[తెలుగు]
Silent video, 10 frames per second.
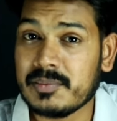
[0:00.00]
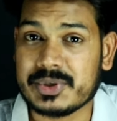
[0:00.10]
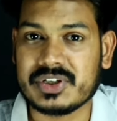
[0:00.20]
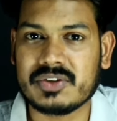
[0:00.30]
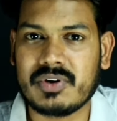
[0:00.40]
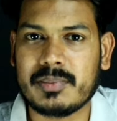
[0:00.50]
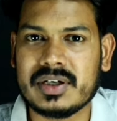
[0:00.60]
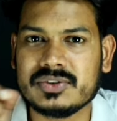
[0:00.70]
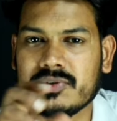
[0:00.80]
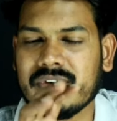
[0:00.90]
ప్రశాంత్ వర్మ
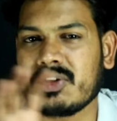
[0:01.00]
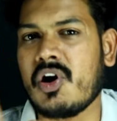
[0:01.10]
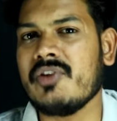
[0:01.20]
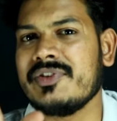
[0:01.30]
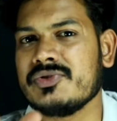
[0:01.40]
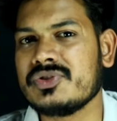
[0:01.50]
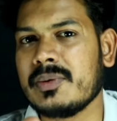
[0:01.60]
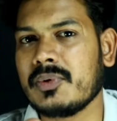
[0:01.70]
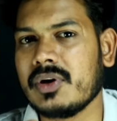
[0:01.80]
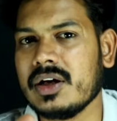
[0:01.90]
సో వీరి కాన్ఫిడెన్స్
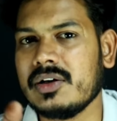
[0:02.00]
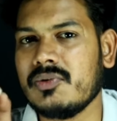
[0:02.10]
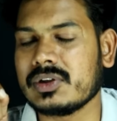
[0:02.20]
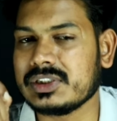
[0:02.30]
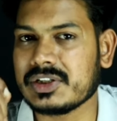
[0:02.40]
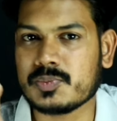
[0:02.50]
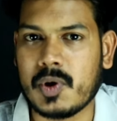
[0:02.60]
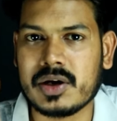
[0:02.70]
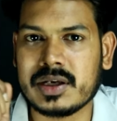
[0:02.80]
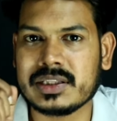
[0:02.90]
చూసినప్పుడు కూడా ఒక చిన్న
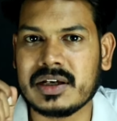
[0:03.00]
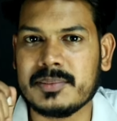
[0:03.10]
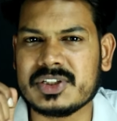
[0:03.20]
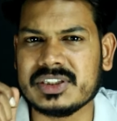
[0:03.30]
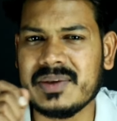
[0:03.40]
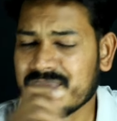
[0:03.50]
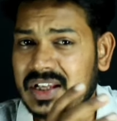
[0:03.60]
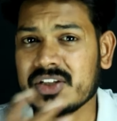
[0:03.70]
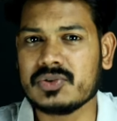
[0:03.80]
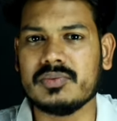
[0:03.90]
స్పార్క్ అయితే కనిపించింది
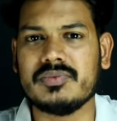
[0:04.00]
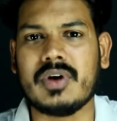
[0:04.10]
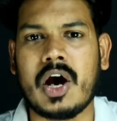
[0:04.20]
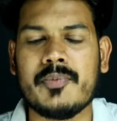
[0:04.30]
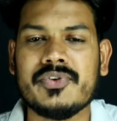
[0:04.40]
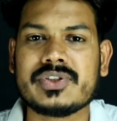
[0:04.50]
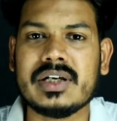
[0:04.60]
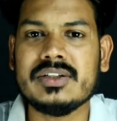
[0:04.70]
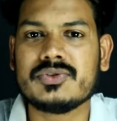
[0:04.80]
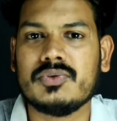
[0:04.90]
సో
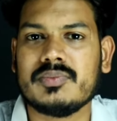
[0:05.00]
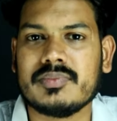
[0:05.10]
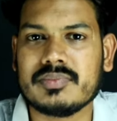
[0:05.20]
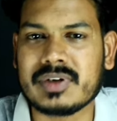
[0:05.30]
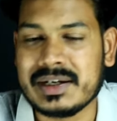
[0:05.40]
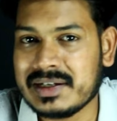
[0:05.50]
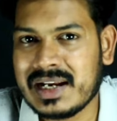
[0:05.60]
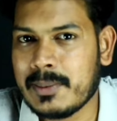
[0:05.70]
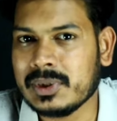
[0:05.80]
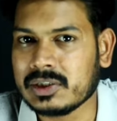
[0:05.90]
ఆబ్వియస్గా సో కంటెంట్
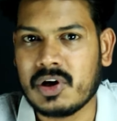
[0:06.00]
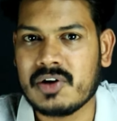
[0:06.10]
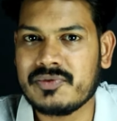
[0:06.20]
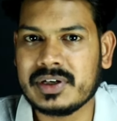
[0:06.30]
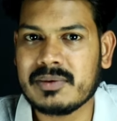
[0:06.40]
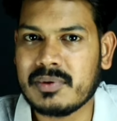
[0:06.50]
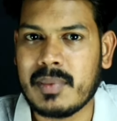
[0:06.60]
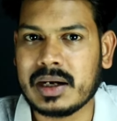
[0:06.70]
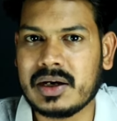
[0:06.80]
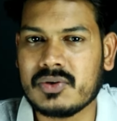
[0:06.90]
లేకపోతే అంత కాన్ఫిడెంట్గా వాళ్ళు
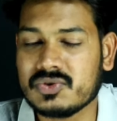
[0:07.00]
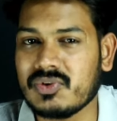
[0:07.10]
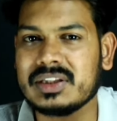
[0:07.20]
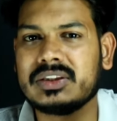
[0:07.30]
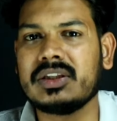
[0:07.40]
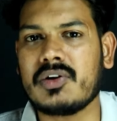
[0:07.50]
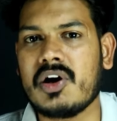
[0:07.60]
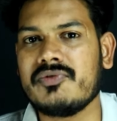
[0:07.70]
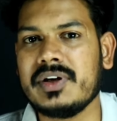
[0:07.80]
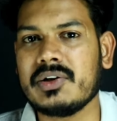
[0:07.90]
మాట్లాడరు సో అంత
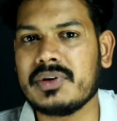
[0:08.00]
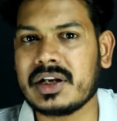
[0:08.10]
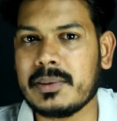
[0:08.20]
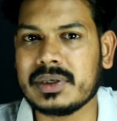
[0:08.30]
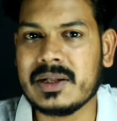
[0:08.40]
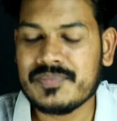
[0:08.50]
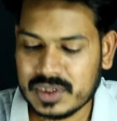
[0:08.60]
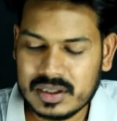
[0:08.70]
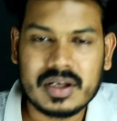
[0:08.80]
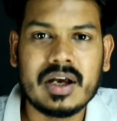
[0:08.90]
కాన్ఫిడెంట్గా ఉన్నారు కాబట్టి
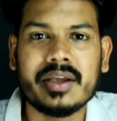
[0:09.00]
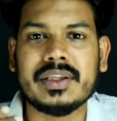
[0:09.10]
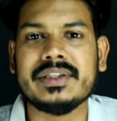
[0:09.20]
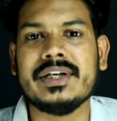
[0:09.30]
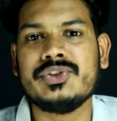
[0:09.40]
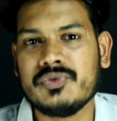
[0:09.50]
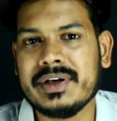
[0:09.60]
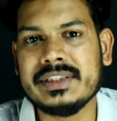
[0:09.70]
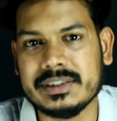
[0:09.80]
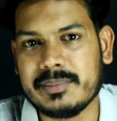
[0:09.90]
ఎచ్చువ్
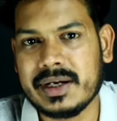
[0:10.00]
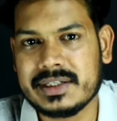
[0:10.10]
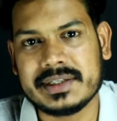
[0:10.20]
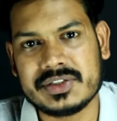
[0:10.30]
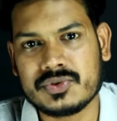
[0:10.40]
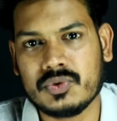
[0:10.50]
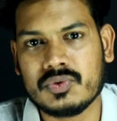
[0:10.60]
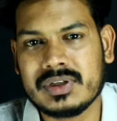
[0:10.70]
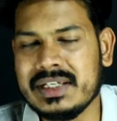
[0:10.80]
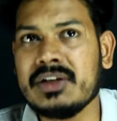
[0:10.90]
అయింది బయటికి సో
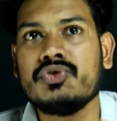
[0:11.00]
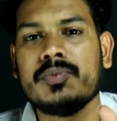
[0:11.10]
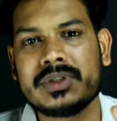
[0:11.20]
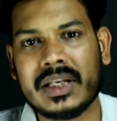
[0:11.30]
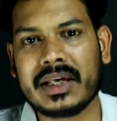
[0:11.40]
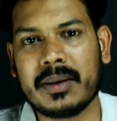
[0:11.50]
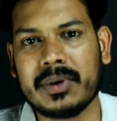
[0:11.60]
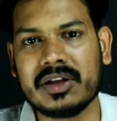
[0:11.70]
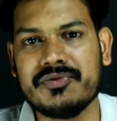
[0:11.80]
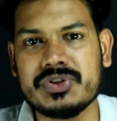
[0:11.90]
క్లియర్గా చూపించగలిగారు
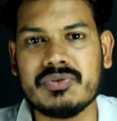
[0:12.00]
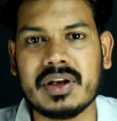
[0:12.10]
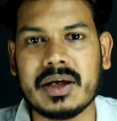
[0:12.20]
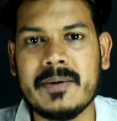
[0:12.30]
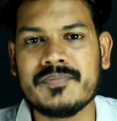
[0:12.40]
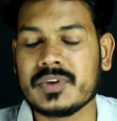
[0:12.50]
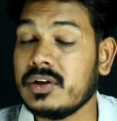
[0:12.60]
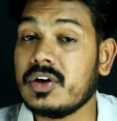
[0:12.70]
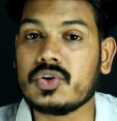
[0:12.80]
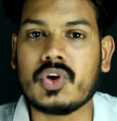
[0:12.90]
అనమాట విజువల్గా
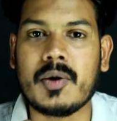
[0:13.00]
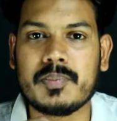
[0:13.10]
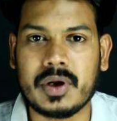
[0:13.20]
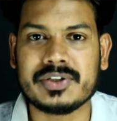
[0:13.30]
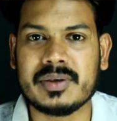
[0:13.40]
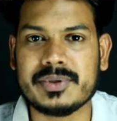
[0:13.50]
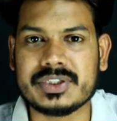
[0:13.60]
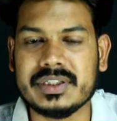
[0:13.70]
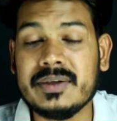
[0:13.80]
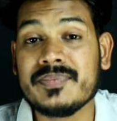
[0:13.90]
టాప్ నాచ్
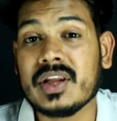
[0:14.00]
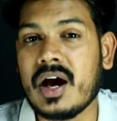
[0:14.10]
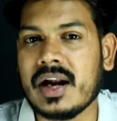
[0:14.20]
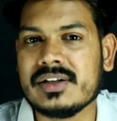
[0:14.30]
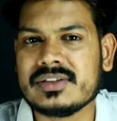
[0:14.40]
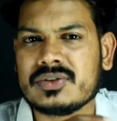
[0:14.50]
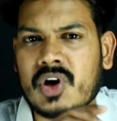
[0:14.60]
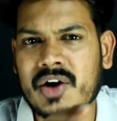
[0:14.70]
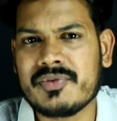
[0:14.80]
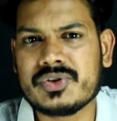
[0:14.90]
అనిపించింది అండ్
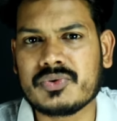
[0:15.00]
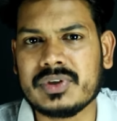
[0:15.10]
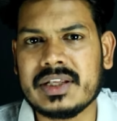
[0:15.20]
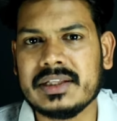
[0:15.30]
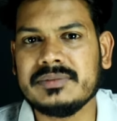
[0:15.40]
థర్డ్ వన్ చూసుకుంటే